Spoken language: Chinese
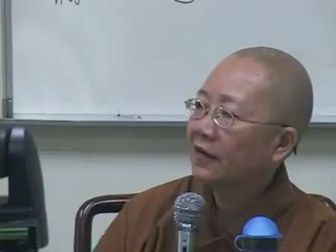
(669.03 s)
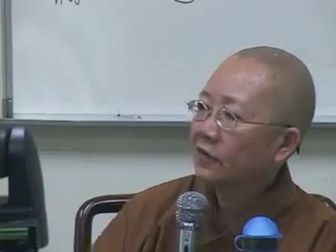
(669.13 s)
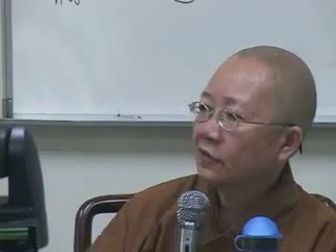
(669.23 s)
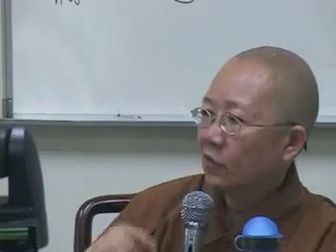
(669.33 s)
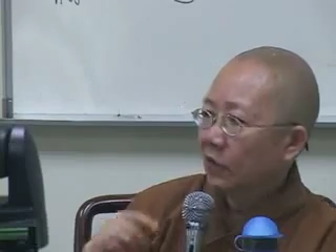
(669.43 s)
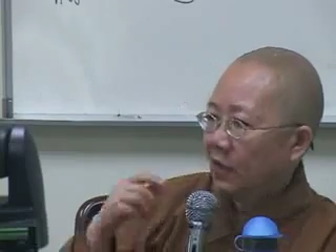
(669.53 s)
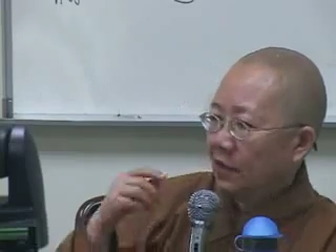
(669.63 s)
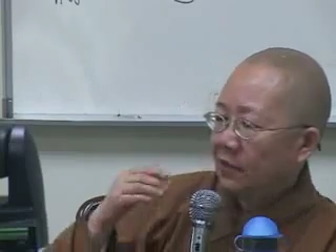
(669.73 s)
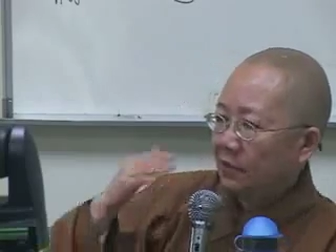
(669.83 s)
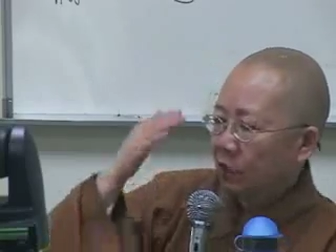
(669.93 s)
就说
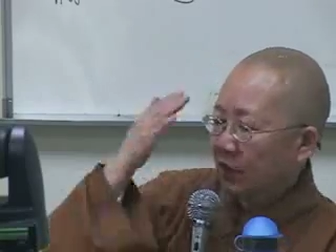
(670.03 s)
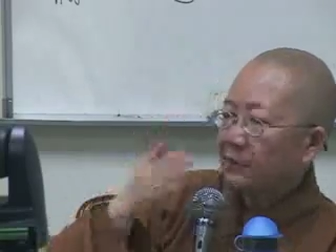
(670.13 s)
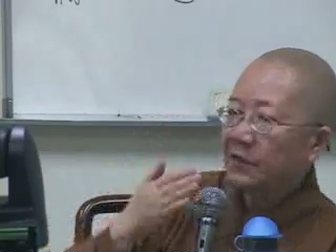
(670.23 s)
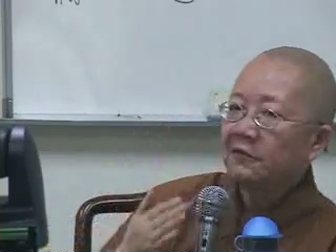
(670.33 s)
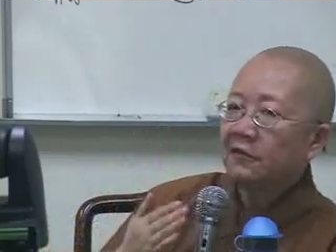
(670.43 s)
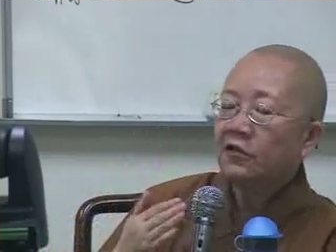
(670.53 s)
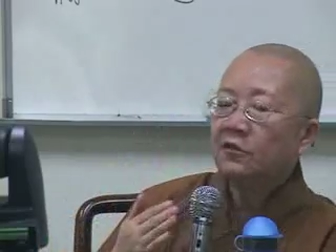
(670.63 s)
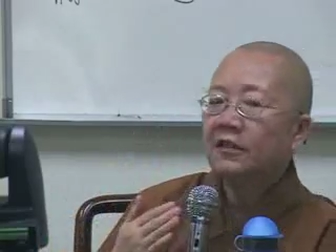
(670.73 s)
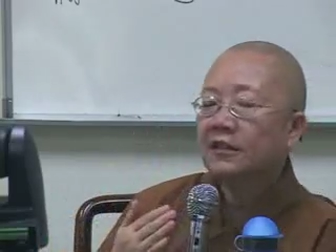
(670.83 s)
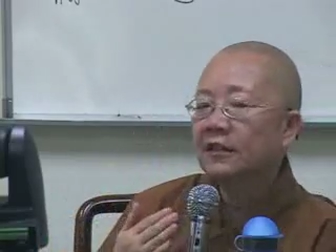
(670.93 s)
躲在屏风后
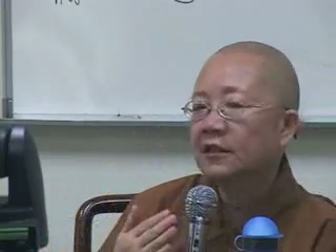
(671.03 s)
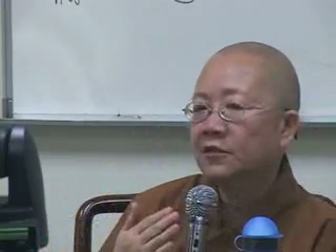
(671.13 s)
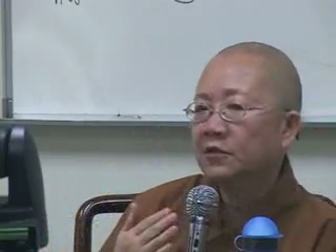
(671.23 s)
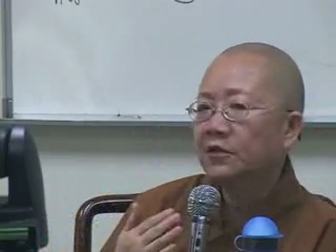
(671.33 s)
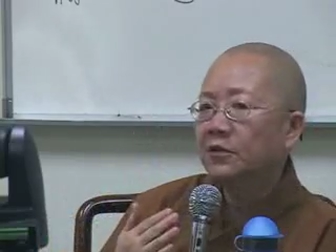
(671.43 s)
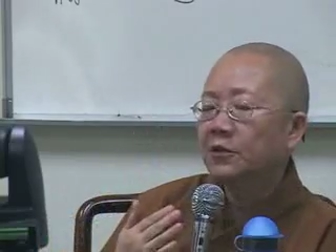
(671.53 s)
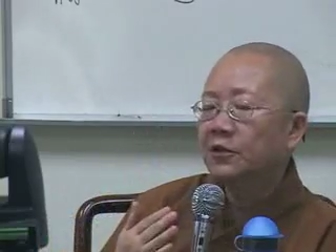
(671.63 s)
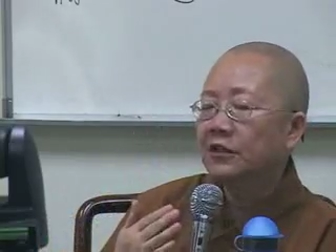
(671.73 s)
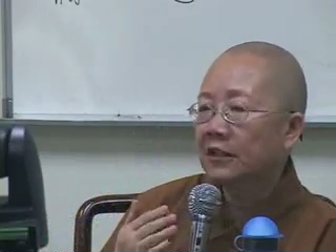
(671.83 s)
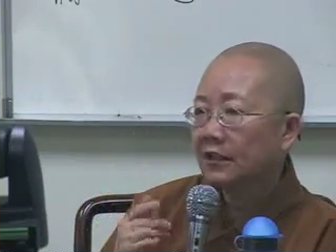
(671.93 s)
面的一个女女
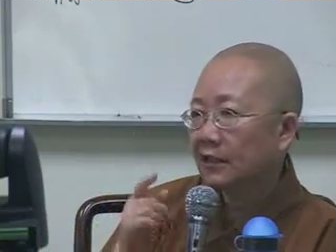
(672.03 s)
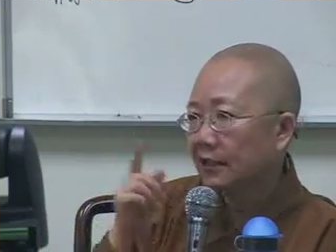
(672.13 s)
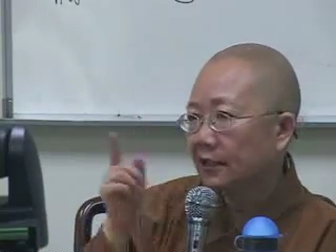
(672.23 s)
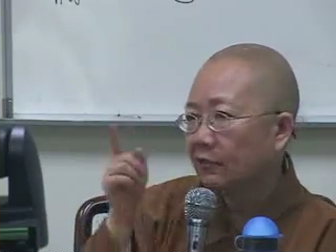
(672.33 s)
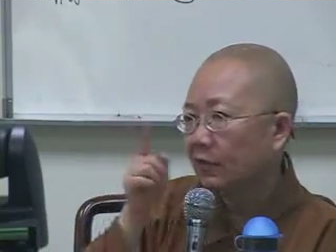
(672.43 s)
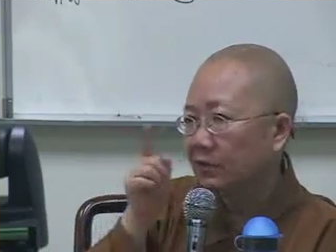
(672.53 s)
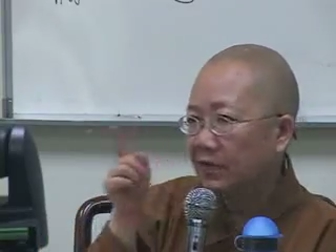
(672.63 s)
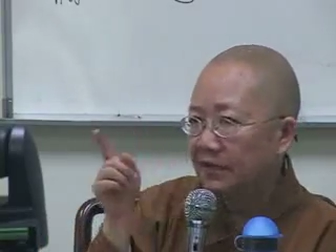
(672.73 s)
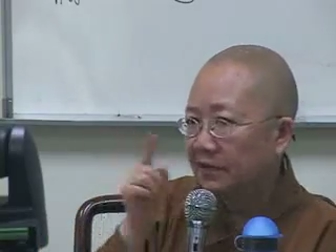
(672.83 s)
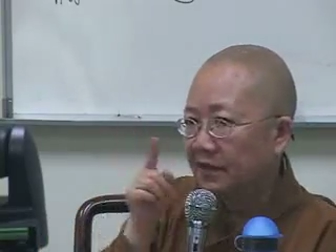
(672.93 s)
性，她可以看到外
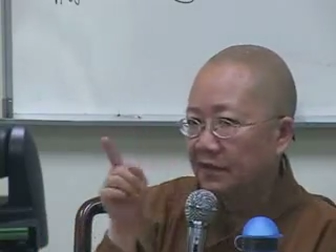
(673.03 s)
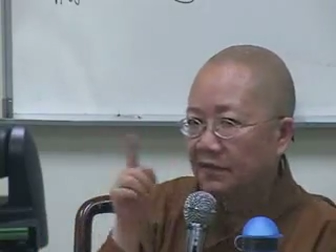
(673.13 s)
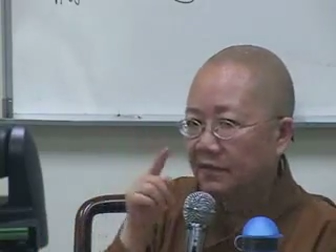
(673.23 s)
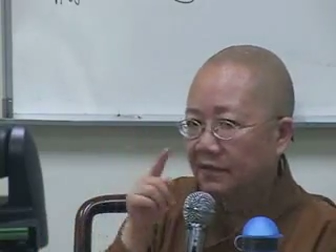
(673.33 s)
面的人，